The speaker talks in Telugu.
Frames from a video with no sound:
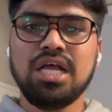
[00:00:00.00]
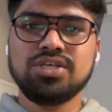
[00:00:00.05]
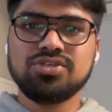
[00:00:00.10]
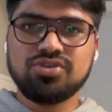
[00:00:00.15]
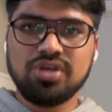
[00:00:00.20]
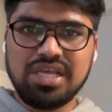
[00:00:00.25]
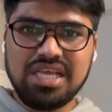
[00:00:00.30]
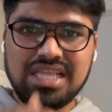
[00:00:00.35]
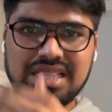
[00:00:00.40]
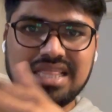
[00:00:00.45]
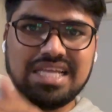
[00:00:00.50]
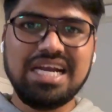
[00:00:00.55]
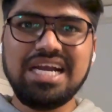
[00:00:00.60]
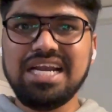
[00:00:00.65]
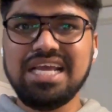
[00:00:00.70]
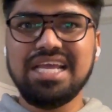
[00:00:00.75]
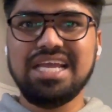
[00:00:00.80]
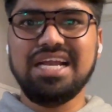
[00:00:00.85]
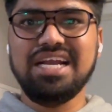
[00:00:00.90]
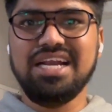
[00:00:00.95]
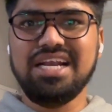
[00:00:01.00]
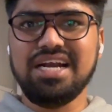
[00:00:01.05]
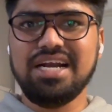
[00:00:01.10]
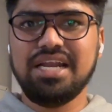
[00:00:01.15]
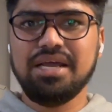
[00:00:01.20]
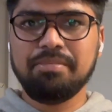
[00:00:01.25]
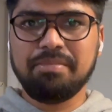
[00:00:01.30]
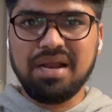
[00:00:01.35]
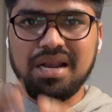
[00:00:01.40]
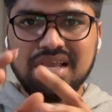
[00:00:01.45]
సో ఈ త్రీ డి
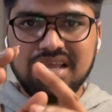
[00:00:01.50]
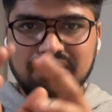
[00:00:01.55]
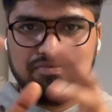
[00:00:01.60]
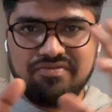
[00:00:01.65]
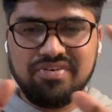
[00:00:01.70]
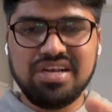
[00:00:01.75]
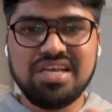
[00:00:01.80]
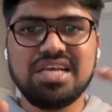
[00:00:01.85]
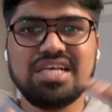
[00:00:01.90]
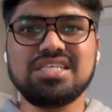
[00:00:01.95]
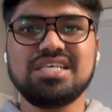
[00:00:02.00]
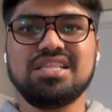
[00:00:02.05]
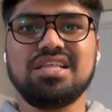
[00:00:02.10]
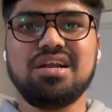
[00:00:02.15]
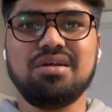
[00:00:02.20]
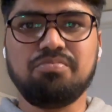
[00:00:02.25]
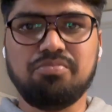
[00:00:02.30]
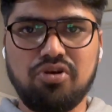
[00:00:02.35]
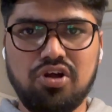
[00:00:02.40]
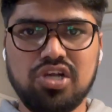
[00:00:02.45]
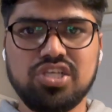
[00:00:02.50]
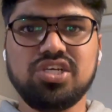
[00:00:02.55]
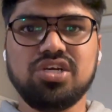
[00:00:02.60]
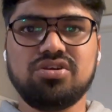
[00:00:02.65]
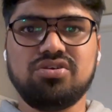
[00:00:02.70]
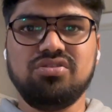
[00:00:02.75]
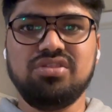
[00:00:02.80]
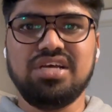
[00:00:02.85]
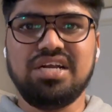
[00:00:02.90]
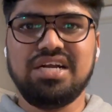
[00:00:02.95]
ఏంటంటే మనకి ఇన్ కేస్ ఏదైనా
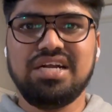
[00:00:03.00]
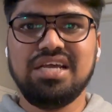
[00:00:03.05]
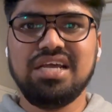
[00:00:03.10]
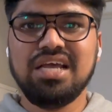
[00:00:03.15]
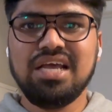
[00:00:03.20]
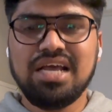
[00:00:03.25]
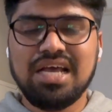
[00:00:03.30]
ప్రాజెక్ట్ ఉందంటే